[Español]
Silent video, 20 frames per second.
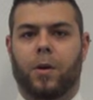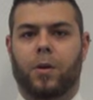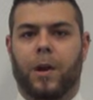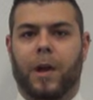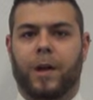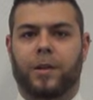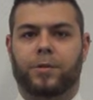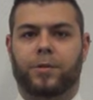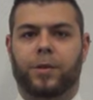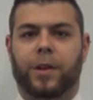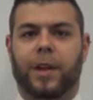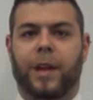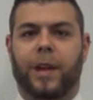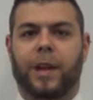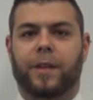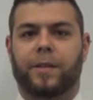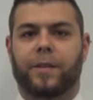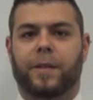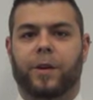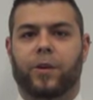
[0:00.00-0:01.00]
Hola, soy el
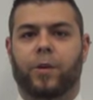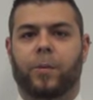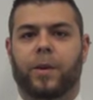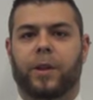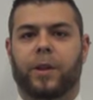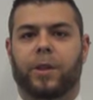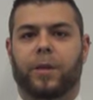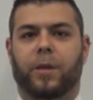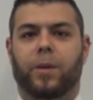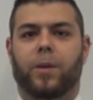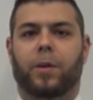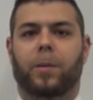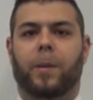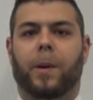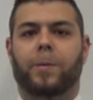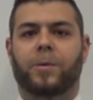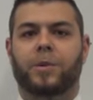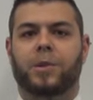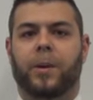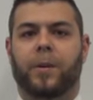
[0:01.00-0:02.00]
agente Gómez y hoy
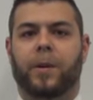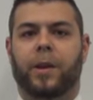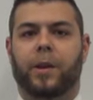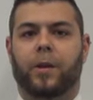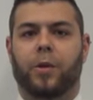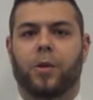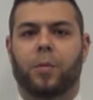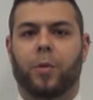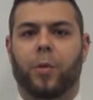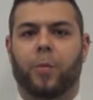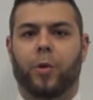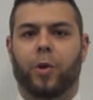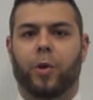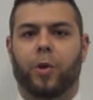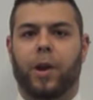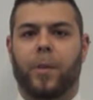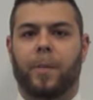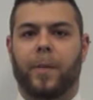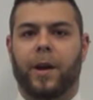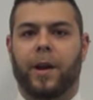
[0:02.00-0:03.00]
vamos a ver cómo
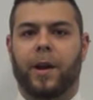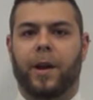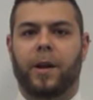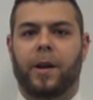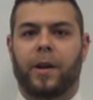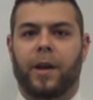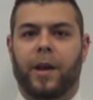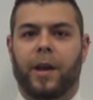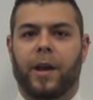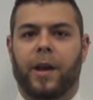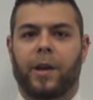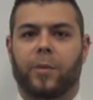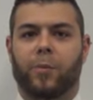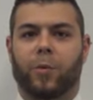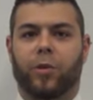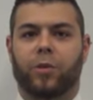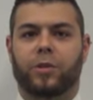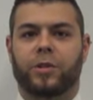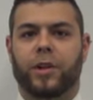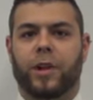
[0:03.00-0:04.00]
programar el
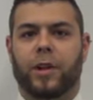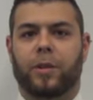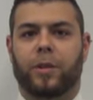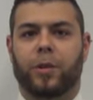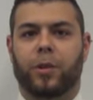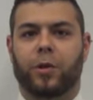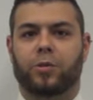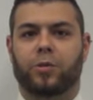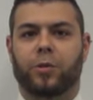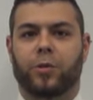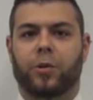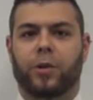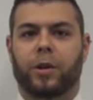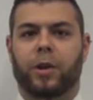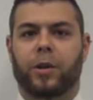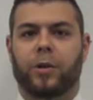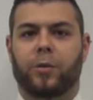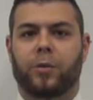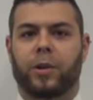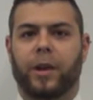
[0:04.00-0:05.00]
modo silencioso
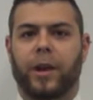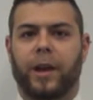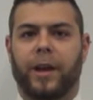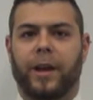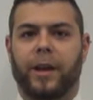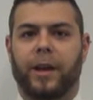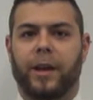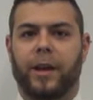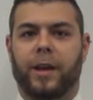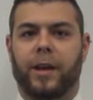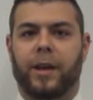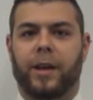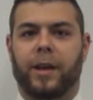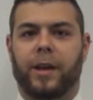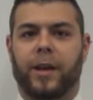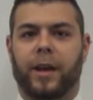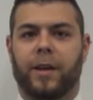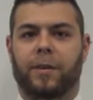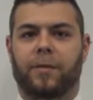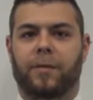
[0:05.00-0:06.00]
en un LG
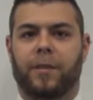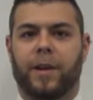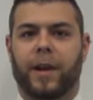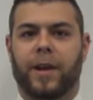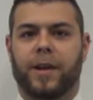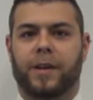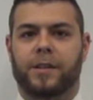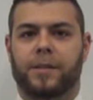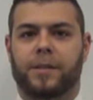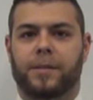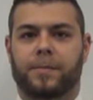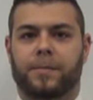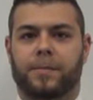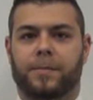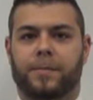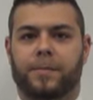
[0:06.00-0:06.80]
G Flex.